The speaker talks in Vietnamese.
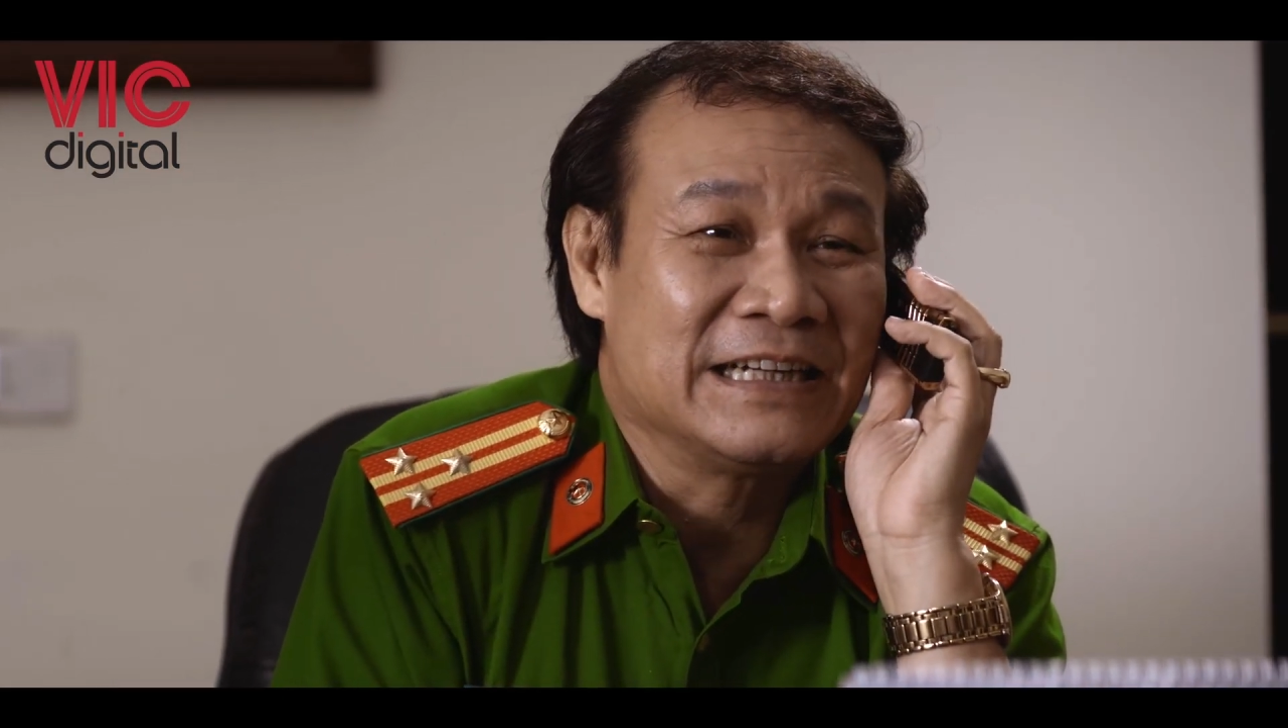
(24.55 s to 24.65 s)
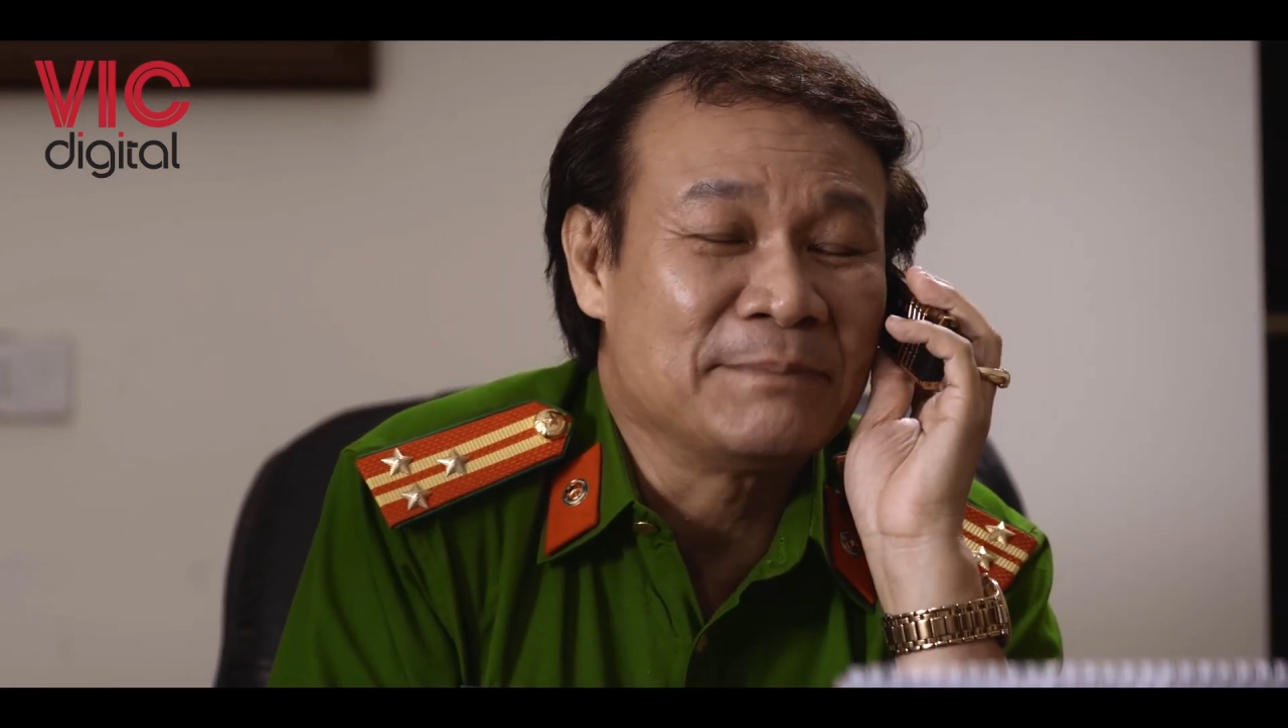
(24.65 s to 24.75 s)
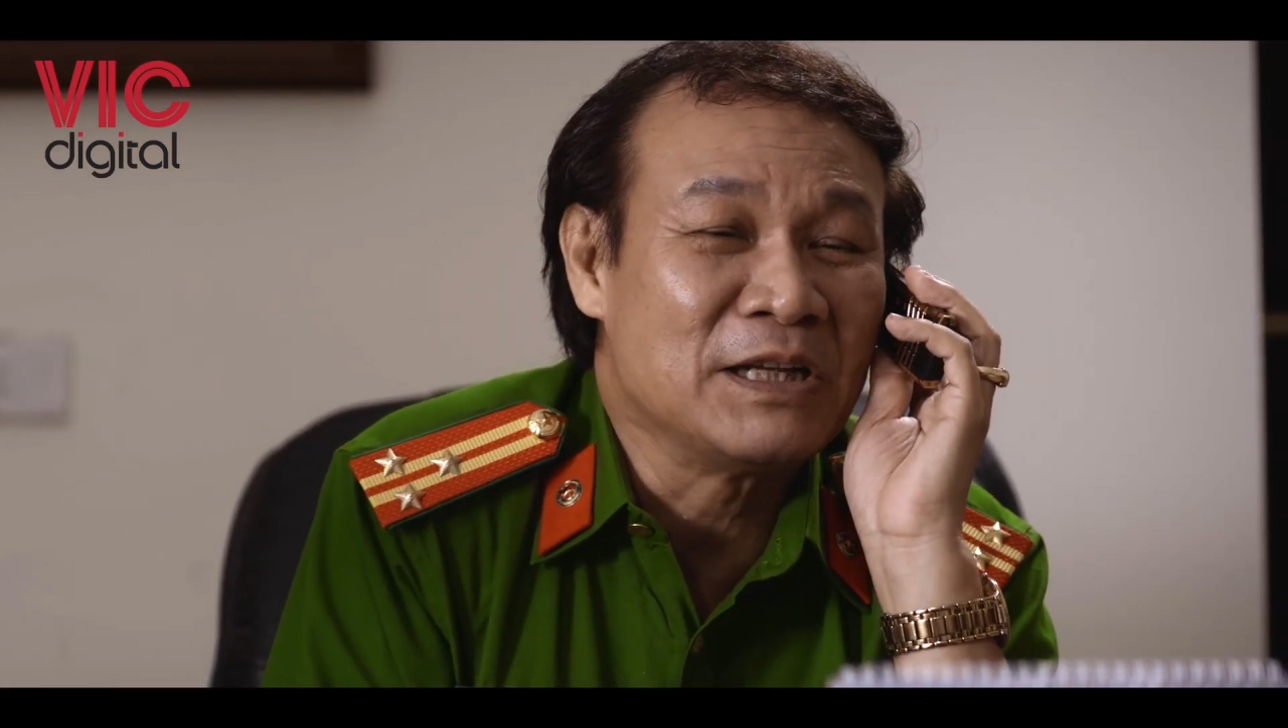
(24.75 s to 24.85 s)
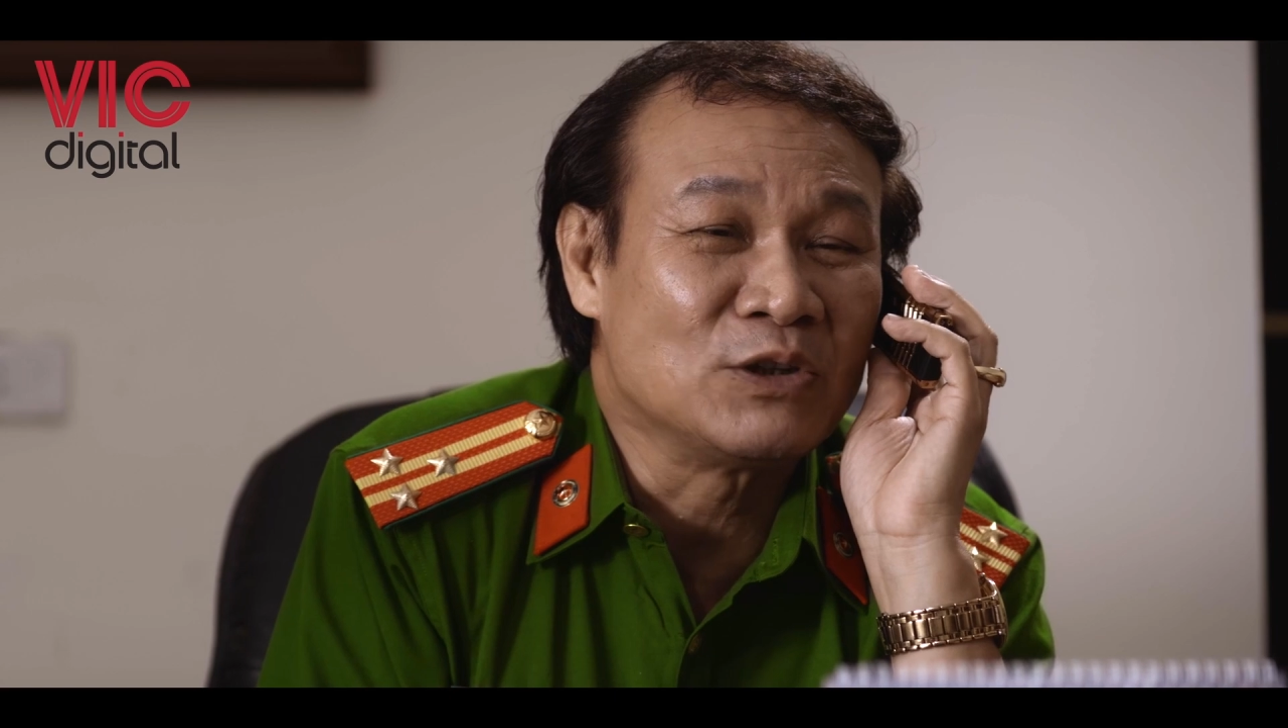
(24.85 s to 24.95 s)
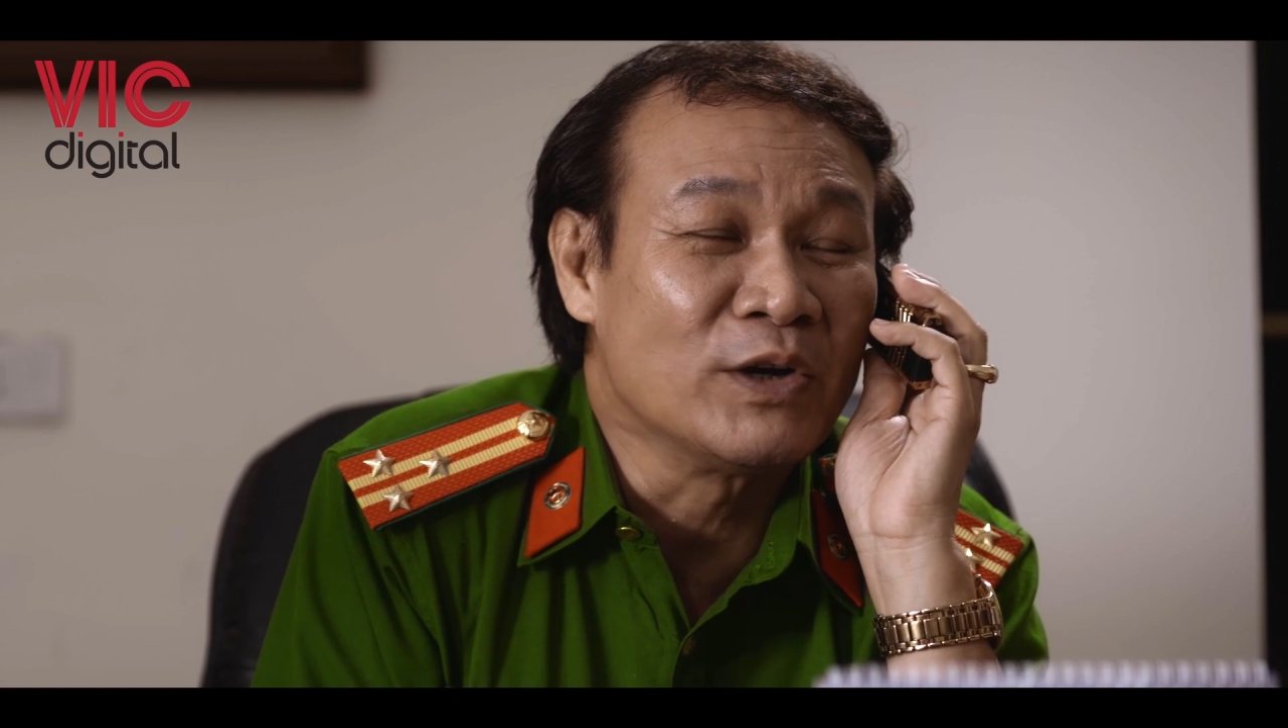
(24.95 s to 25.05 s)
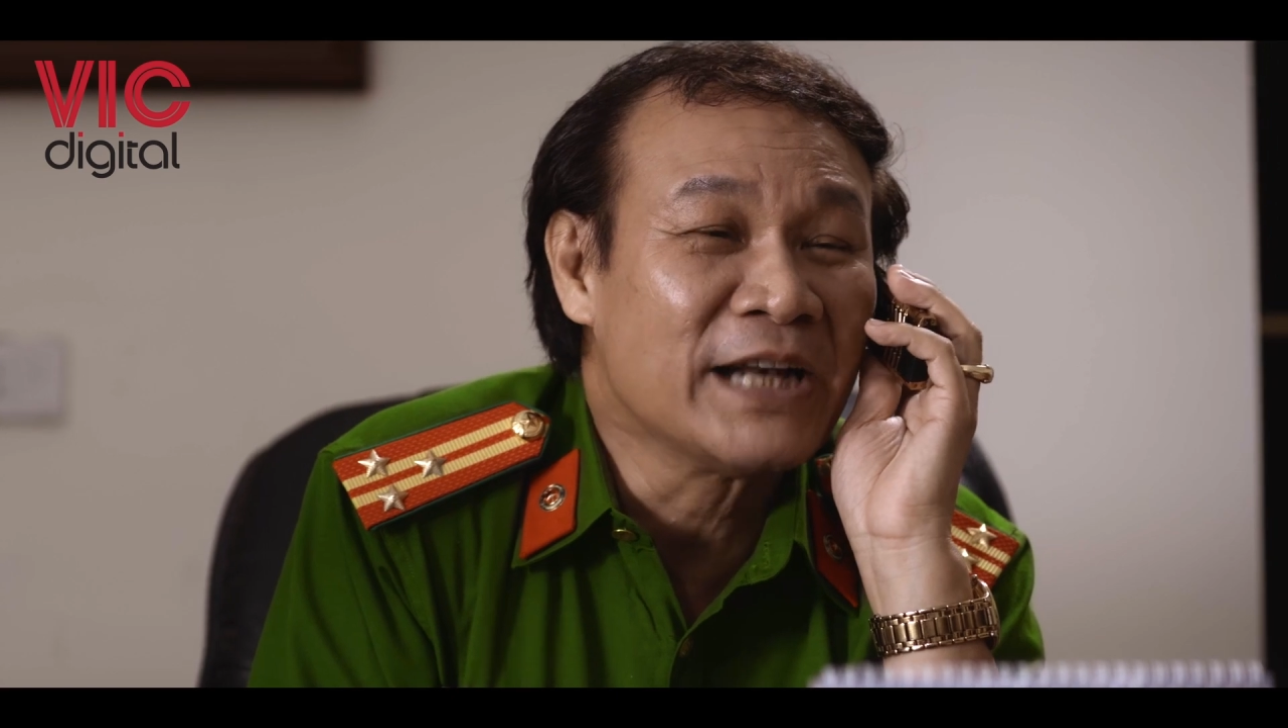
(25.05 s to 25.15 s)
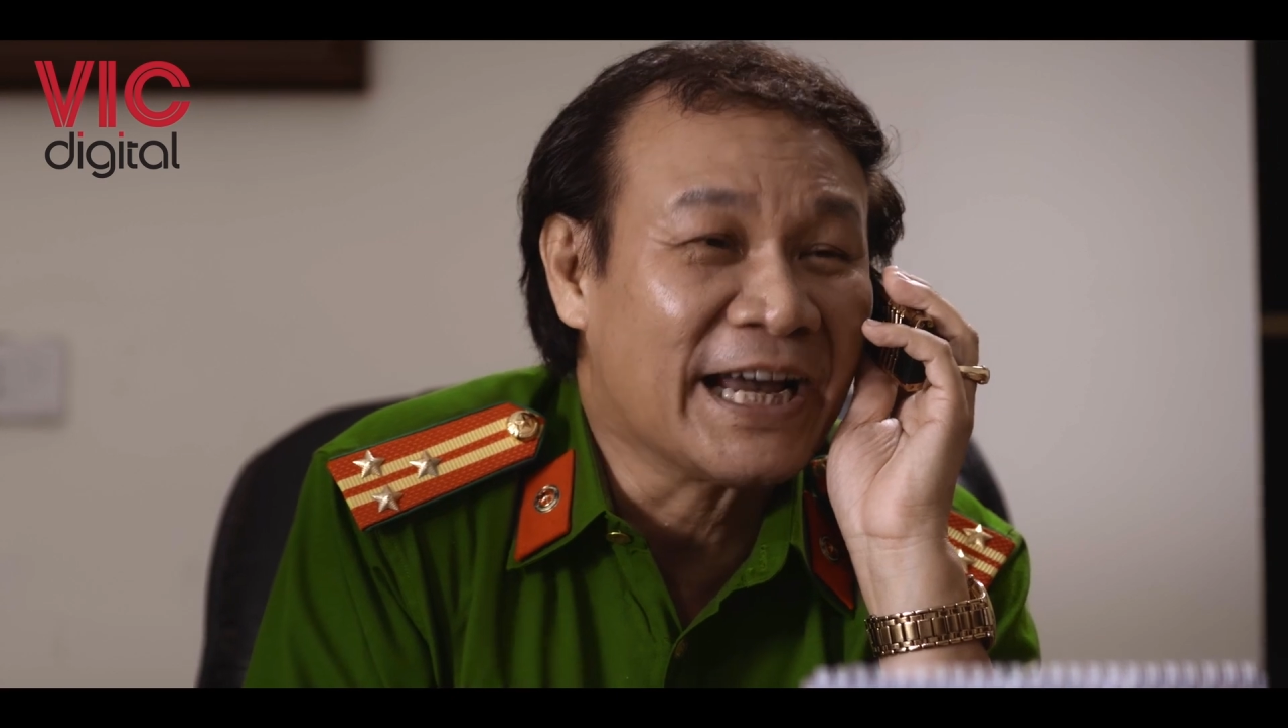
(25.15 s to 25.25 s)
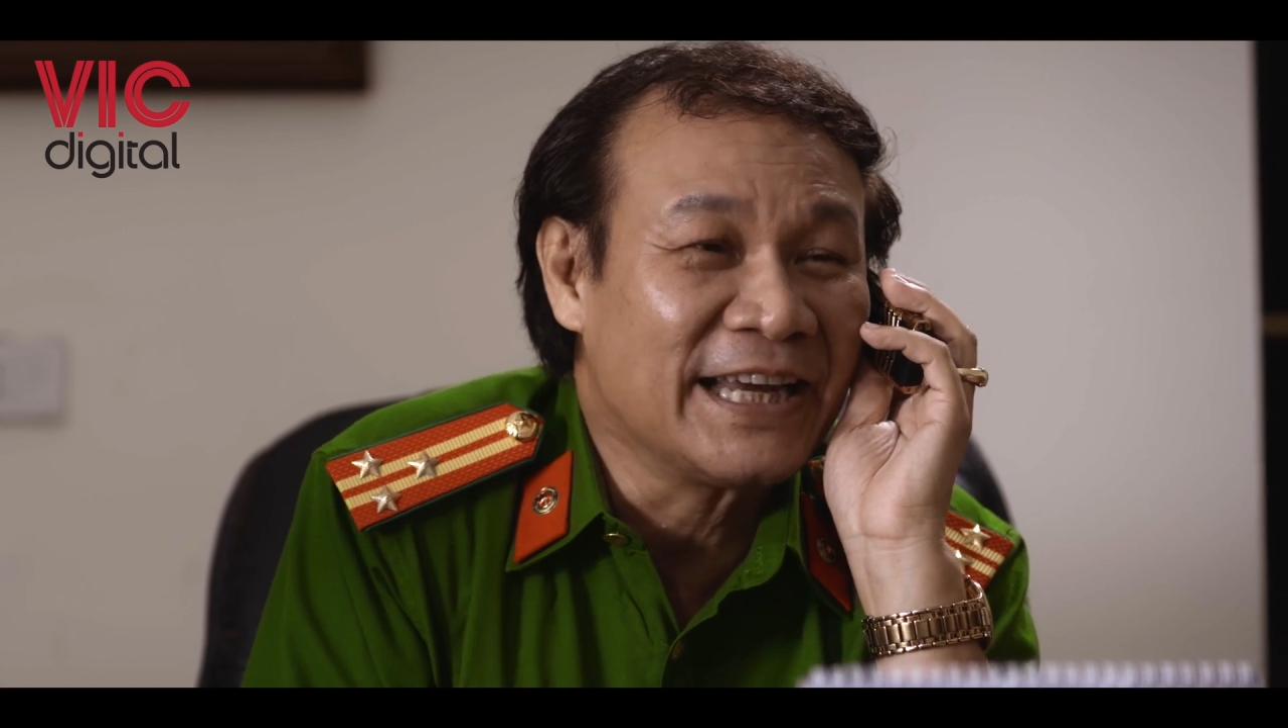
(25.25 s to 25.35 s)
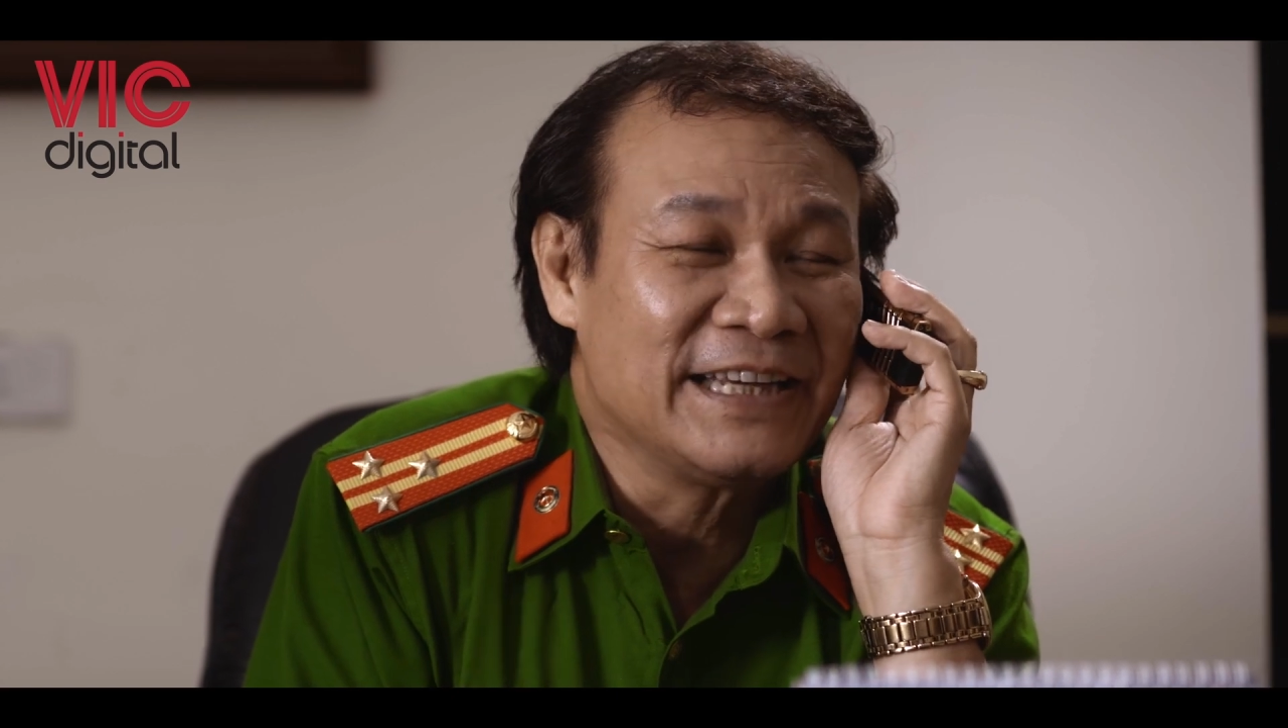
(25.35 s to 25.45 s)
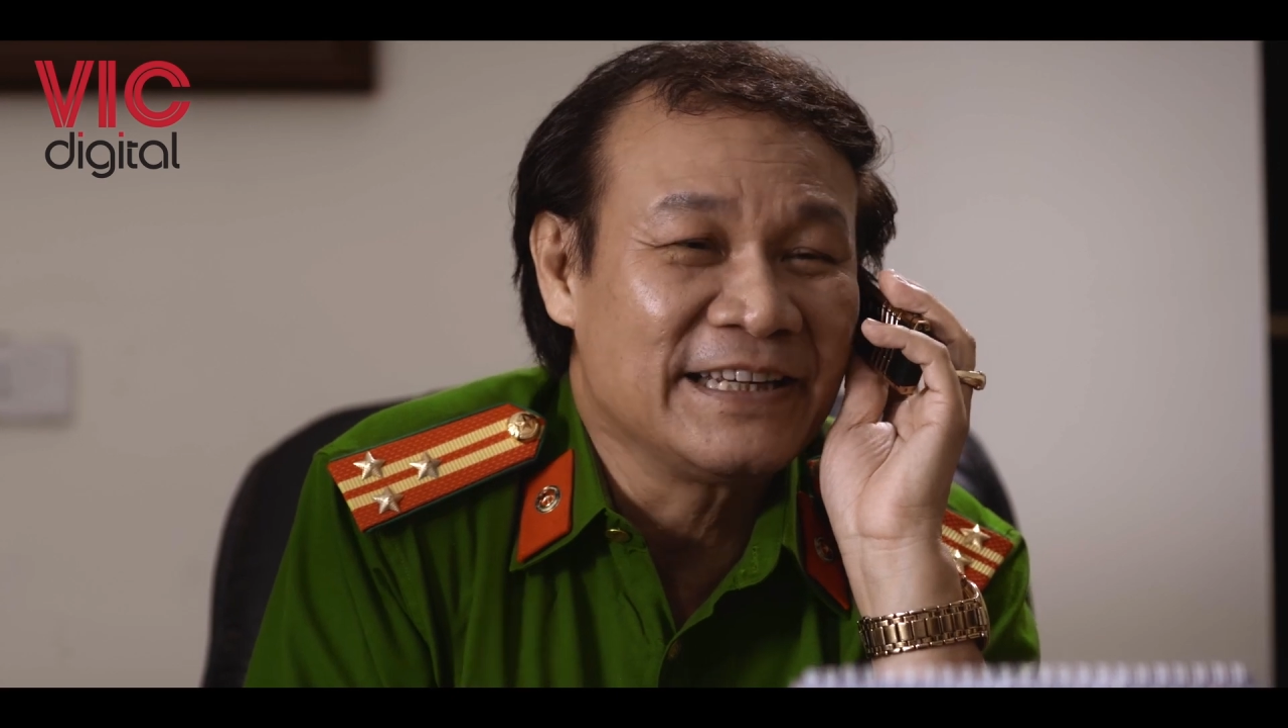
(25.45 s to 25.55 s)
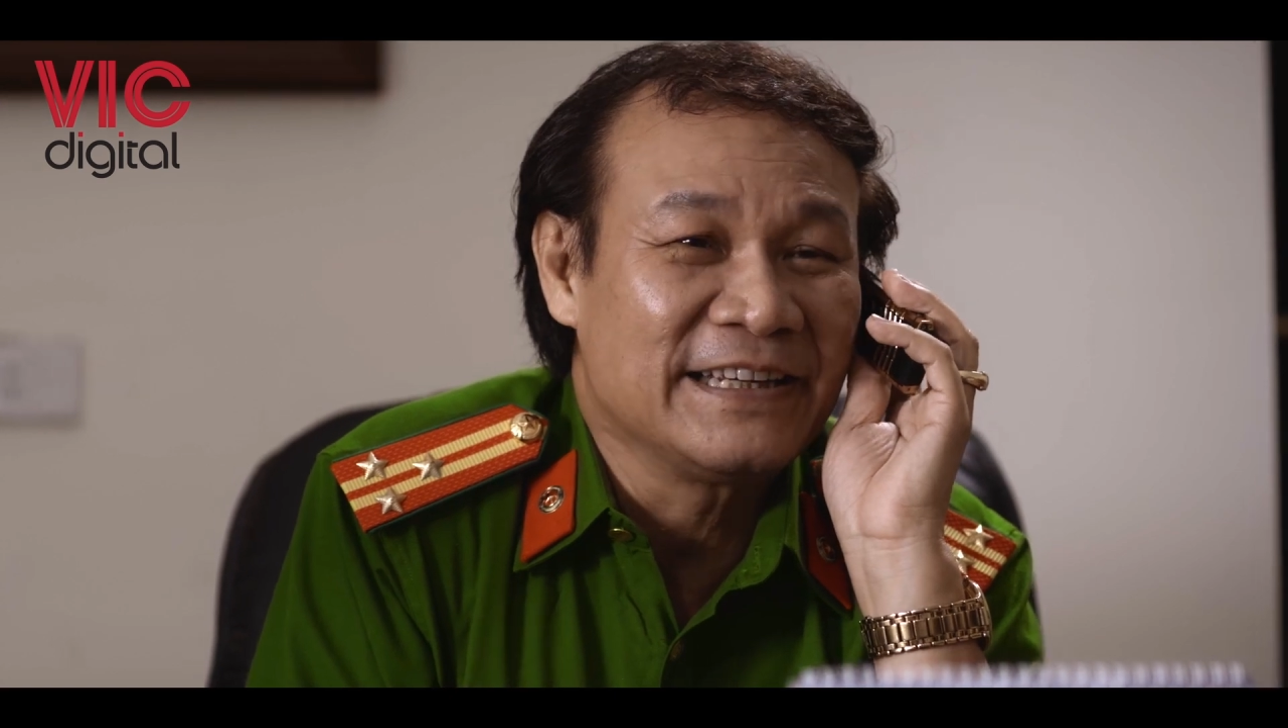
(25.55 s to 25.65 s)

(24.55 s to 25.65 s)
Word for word: em định tối nay